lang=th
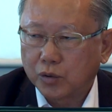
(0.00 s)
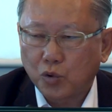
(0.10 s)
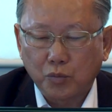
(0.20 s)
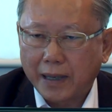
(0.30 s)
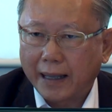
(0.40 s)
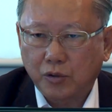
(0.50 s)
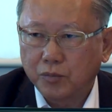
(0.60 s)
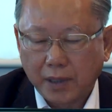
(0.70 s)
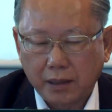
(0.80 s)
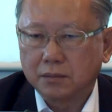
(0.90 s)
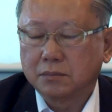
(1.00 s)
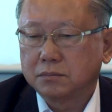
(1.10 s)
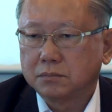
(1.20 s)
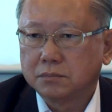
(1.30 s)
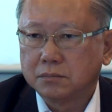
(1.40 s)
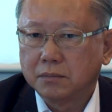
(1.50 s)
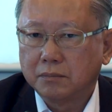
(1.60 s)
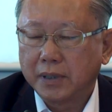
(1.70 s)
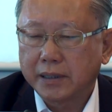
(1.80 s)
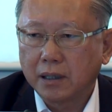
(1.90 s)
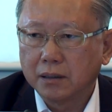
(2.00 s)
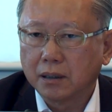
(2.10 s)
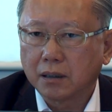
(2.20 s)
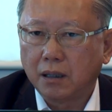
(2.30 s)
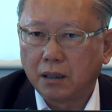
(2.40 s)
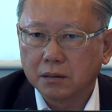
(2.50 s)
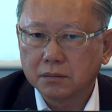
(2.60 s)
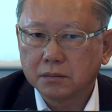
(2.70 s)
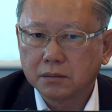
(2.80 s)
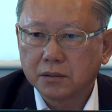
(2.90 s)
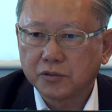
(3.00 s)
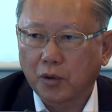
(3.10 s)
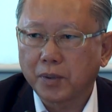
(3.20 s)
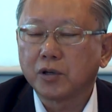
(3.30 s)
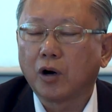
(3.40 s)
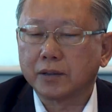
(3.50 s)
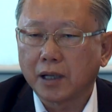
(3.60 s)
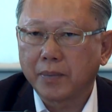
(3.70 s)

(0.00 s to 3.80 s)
คนกลุ่มใดกลุ่มหนึ่งไม่ใช่เรื่องของสปช.